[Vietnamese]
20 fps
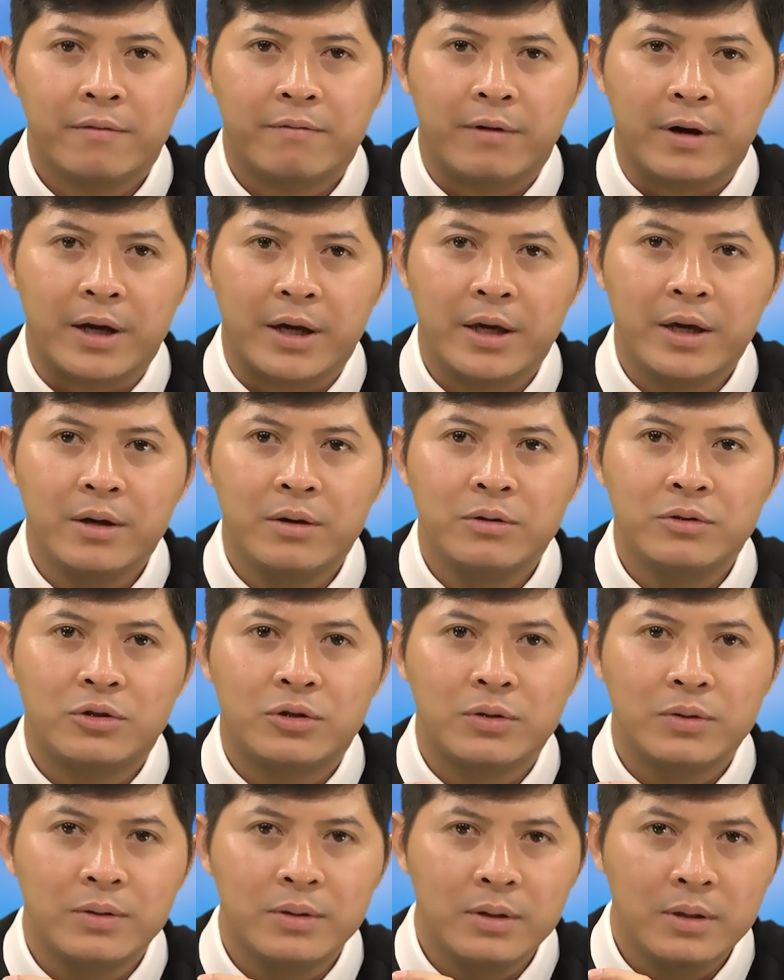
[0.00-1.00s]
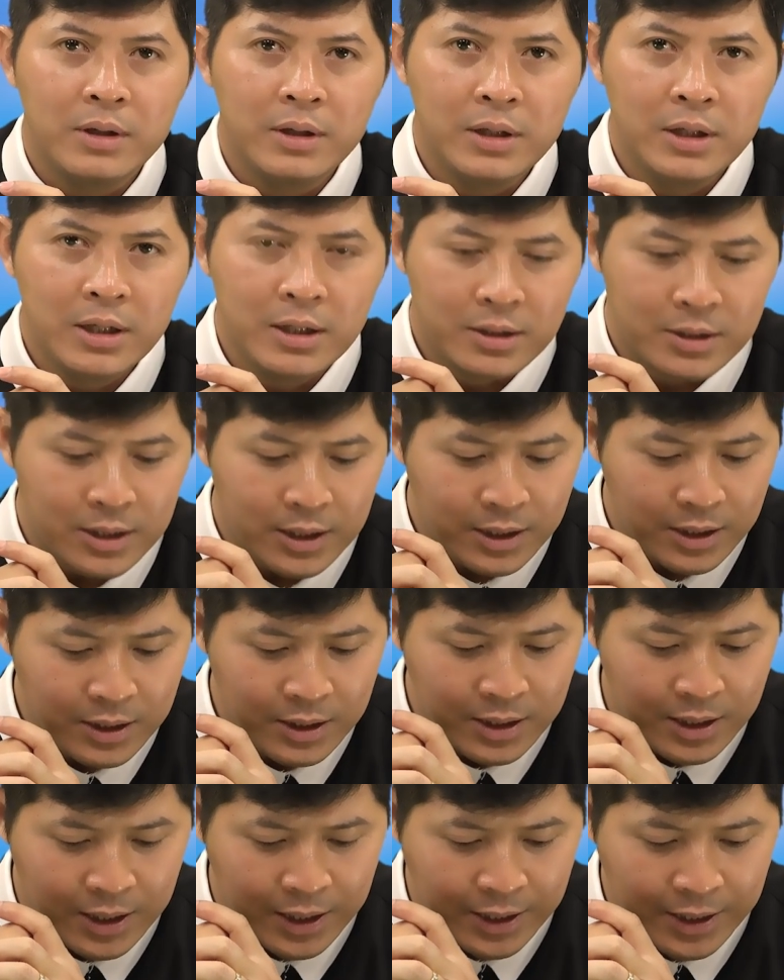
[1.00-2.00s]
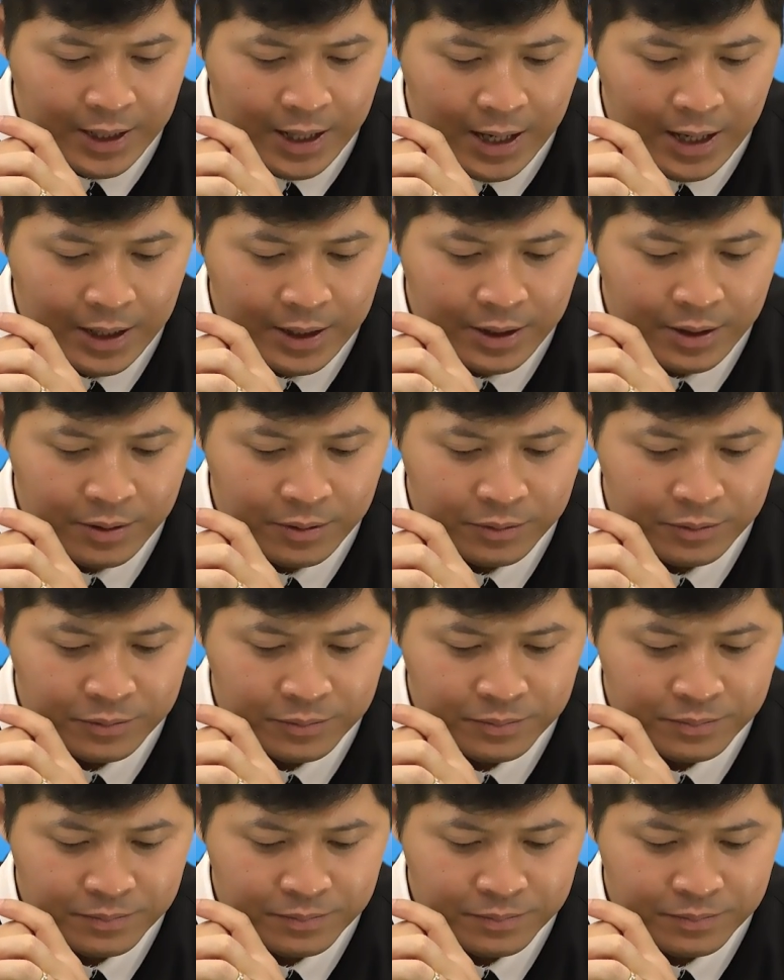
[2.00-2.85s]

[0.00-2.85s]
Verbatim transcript: phải yêu Chúa như chính người đã yêu